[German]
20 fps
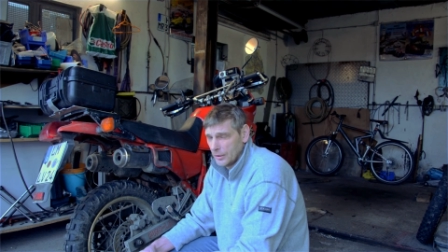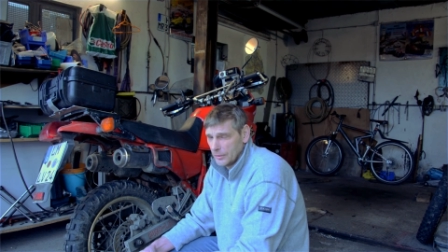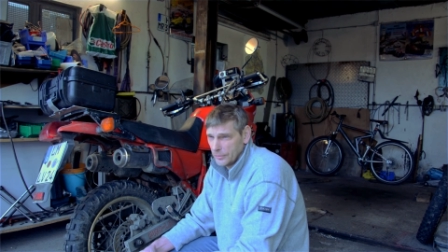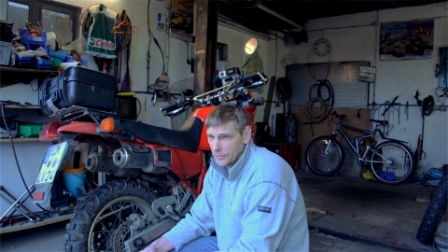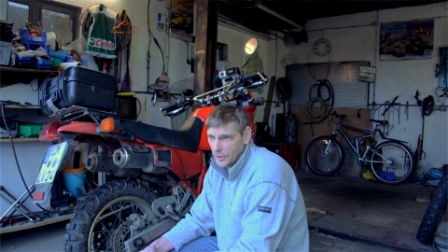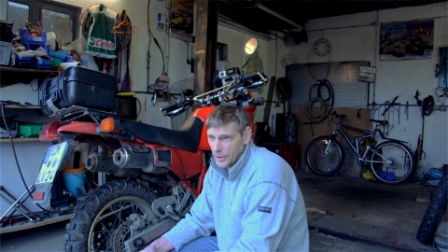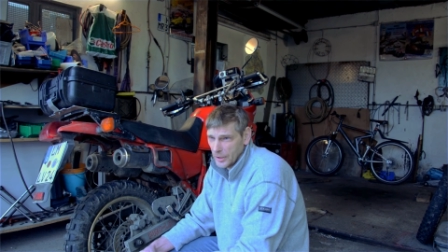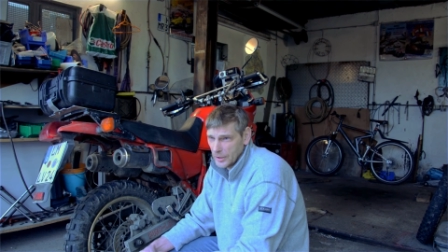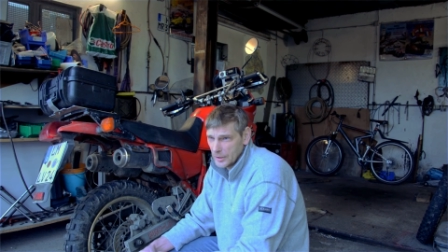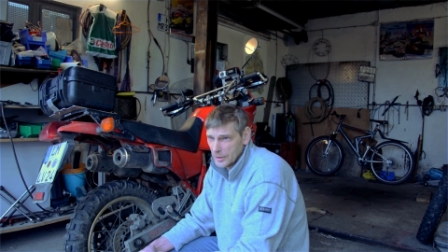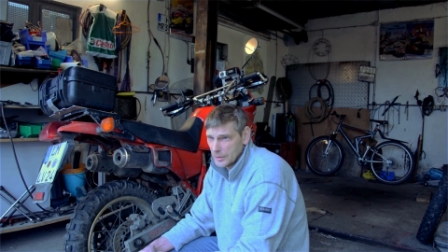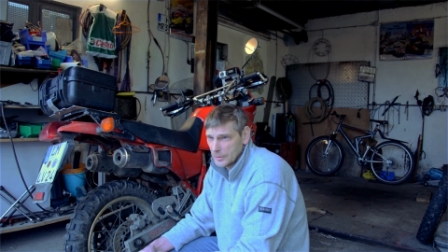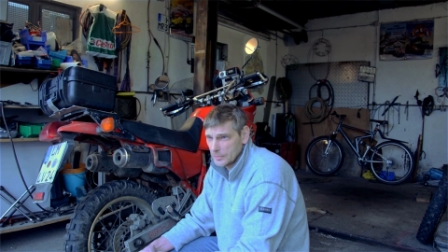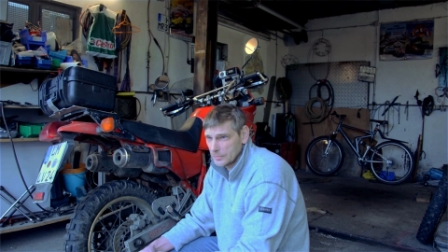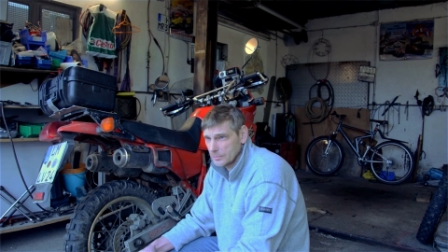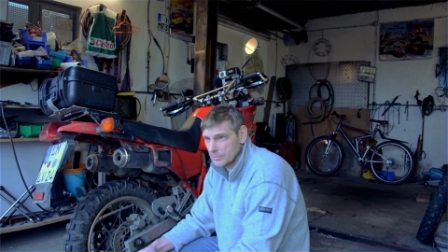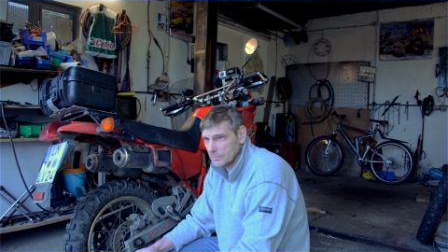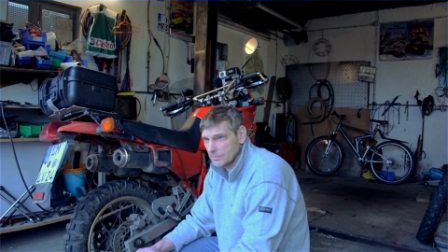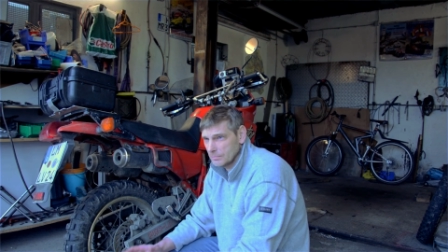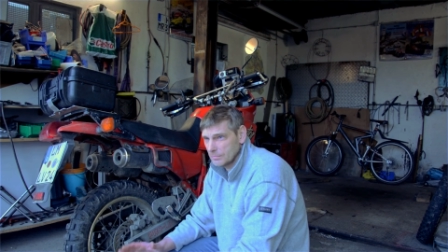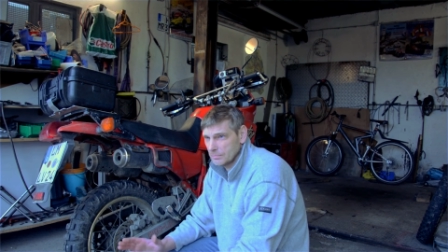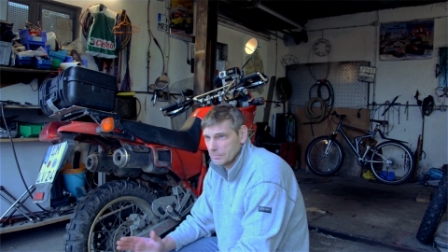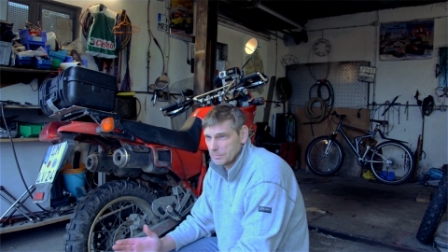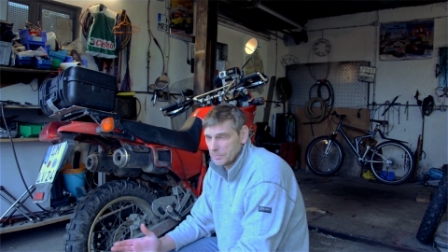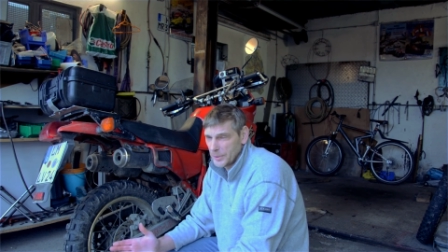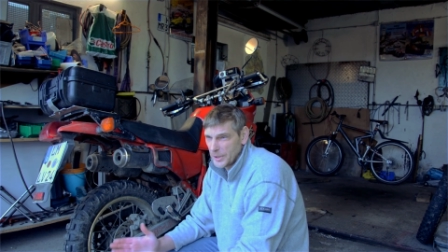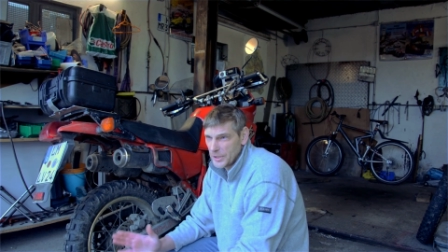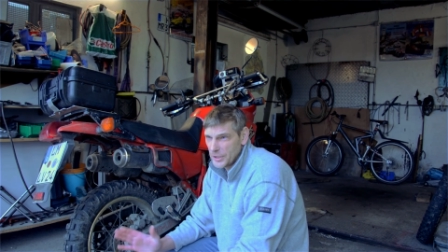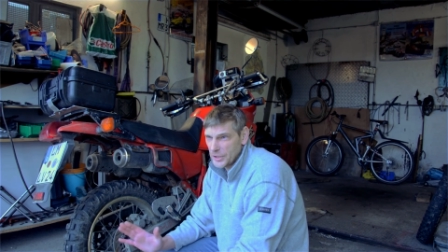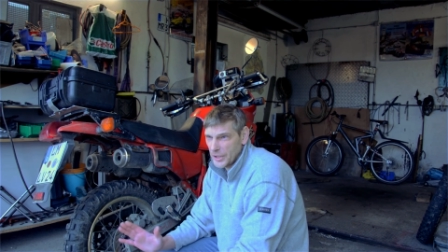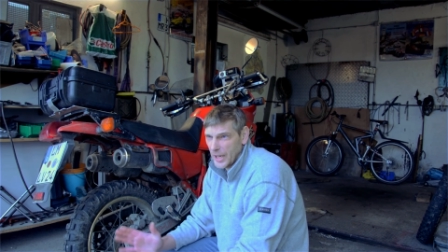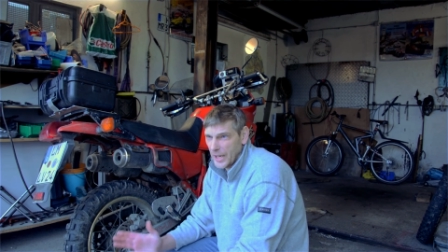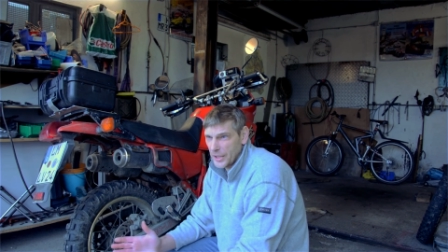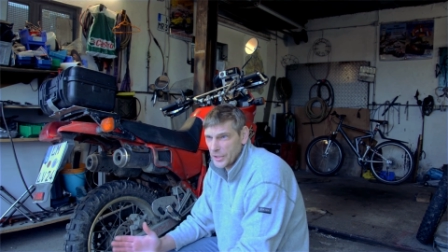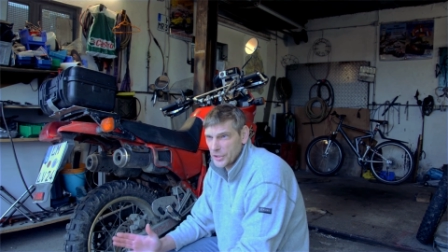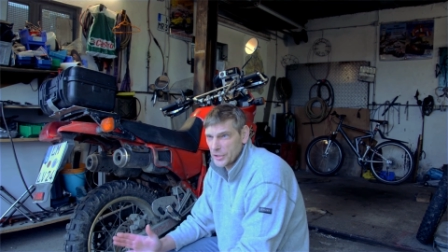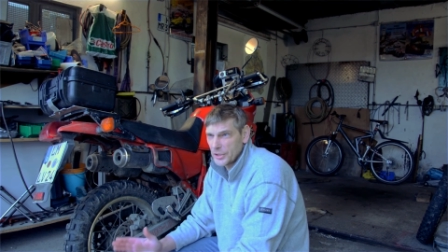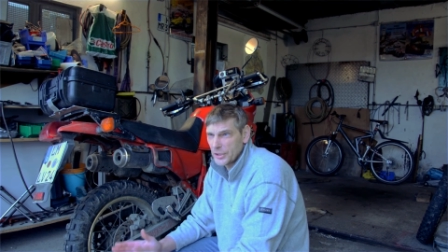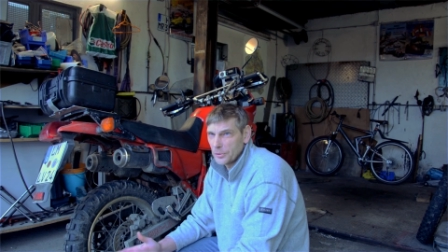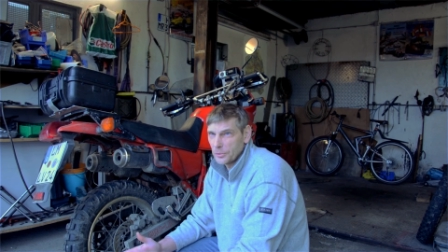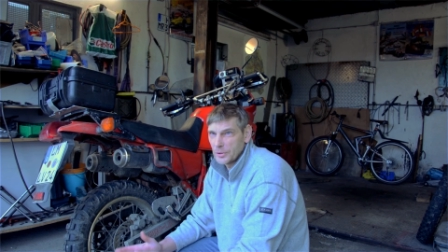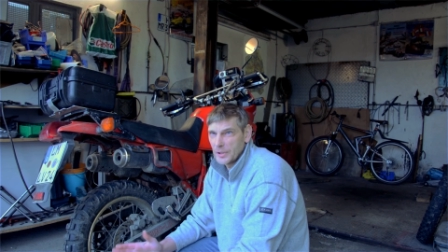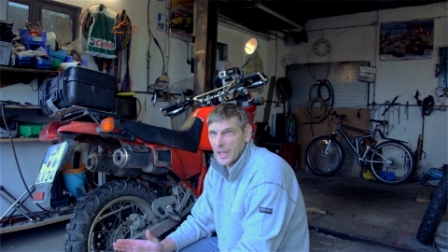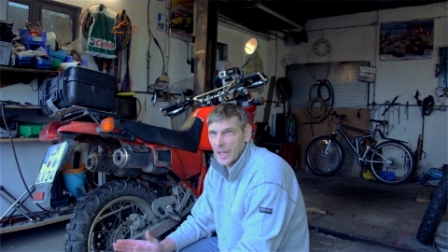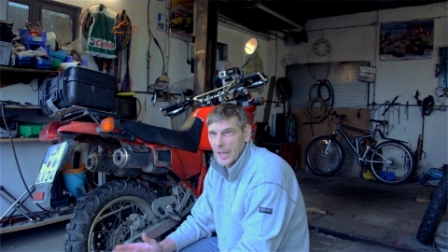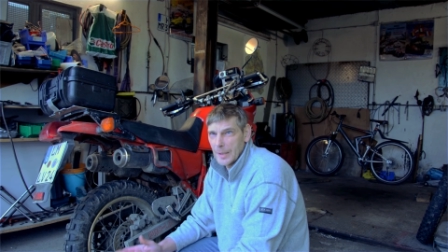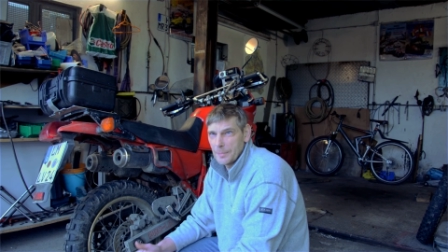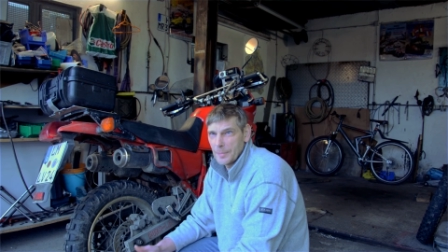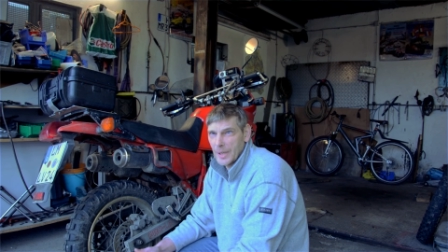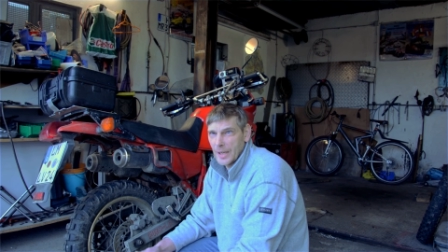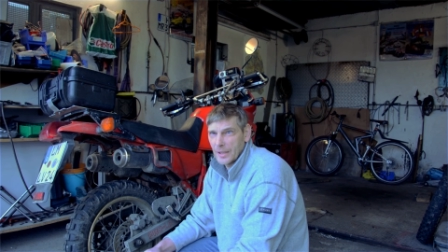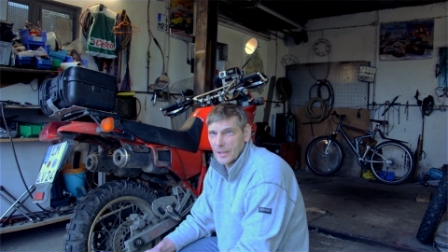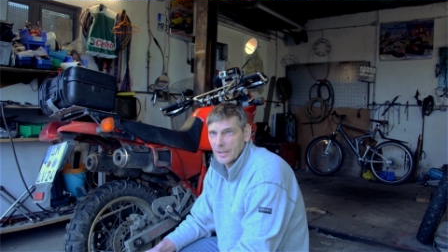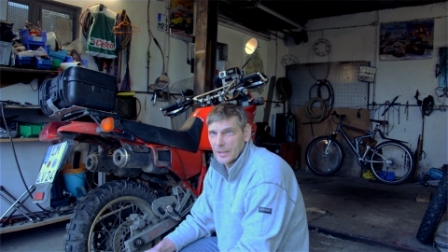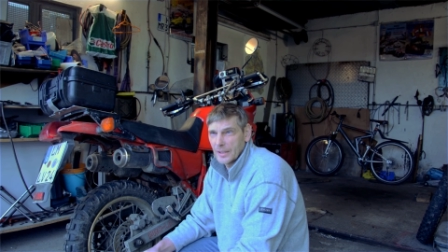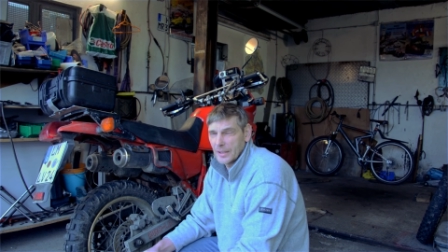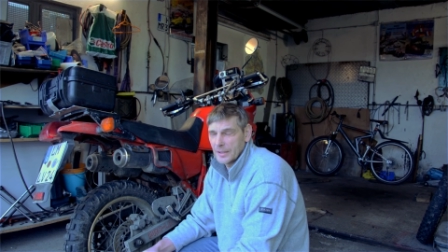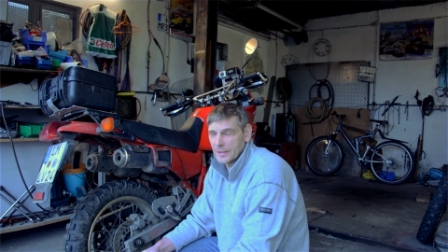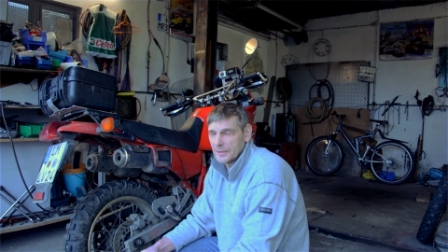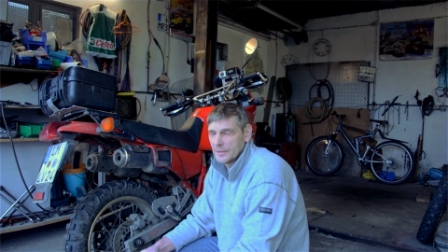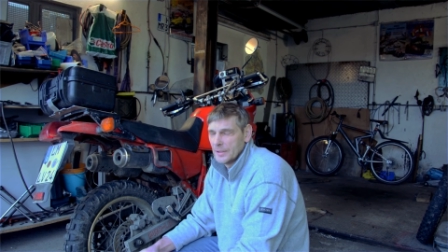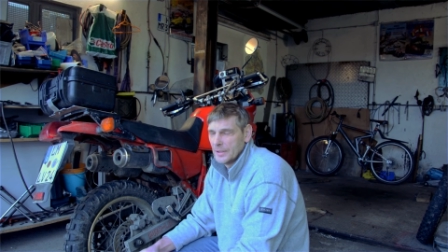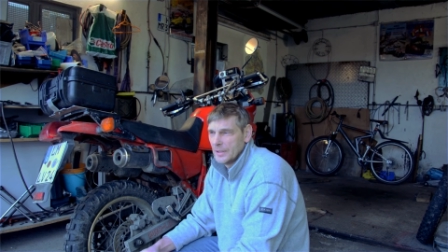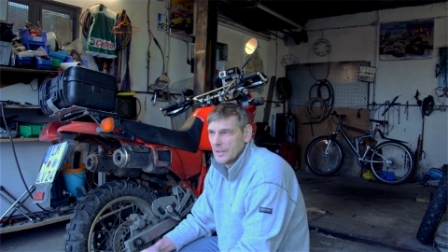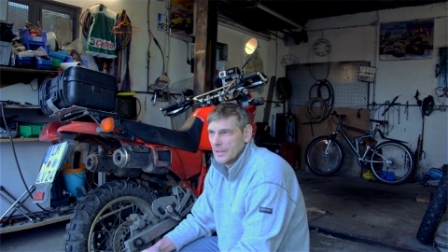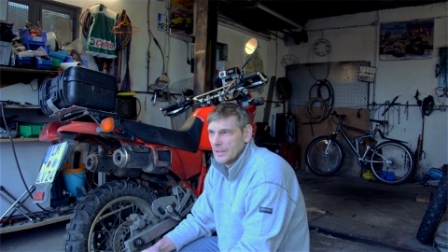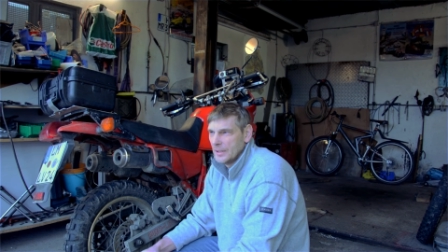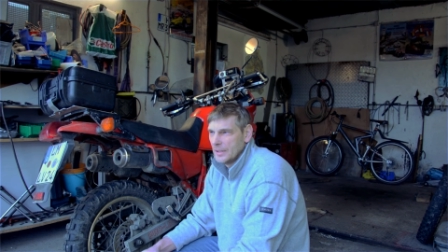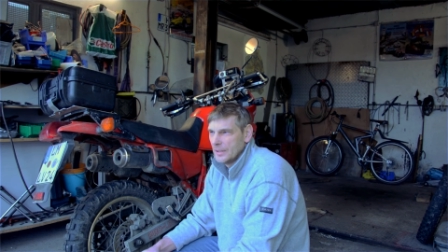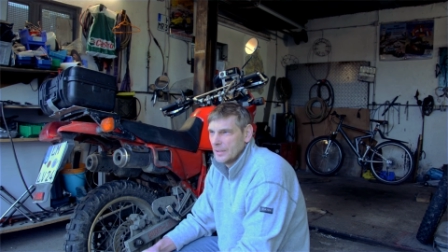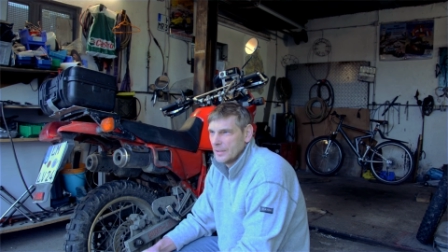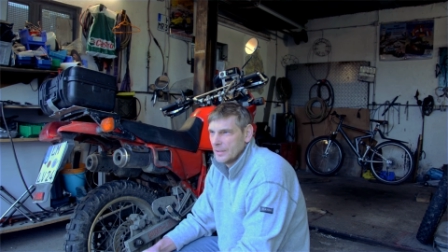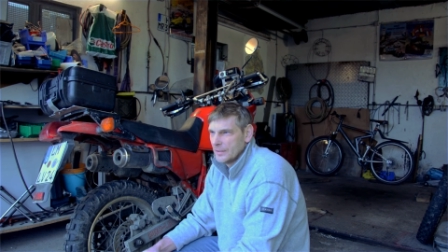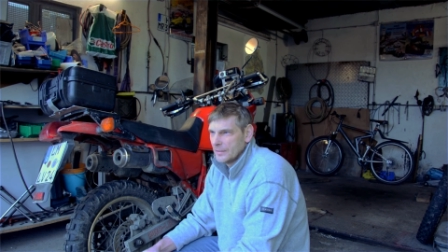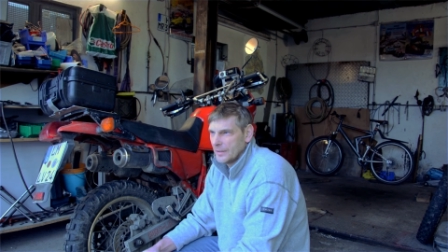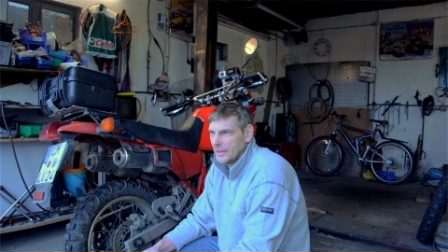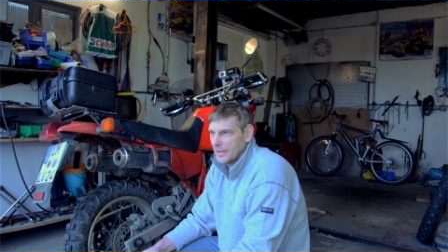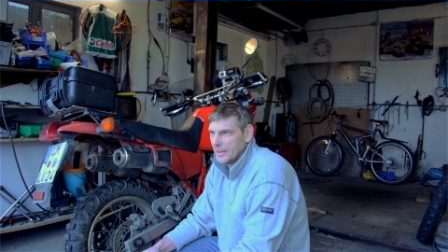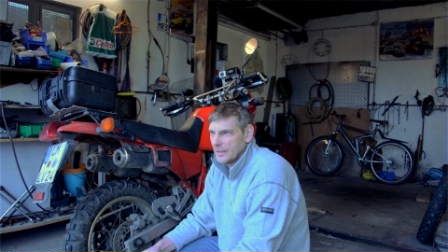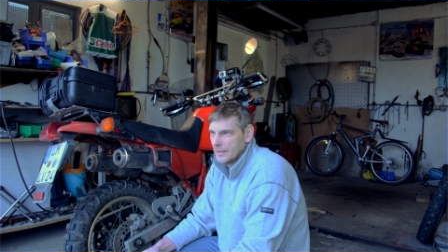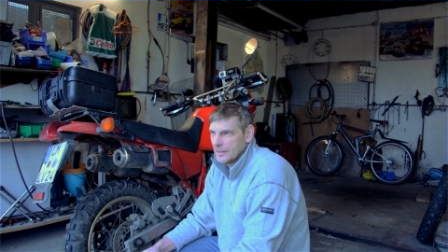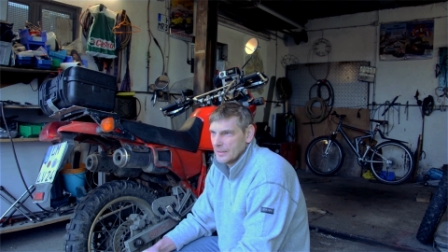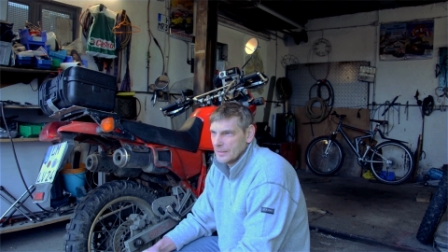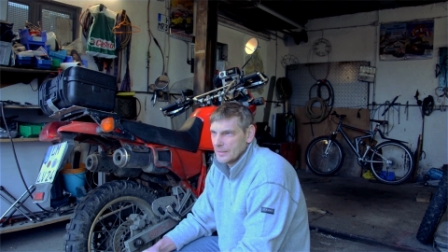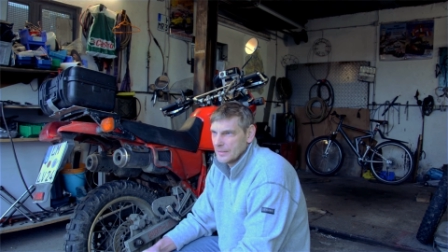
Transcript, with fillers: Vorne bin ich eigentlich nie unter ein Bar gegangen, weil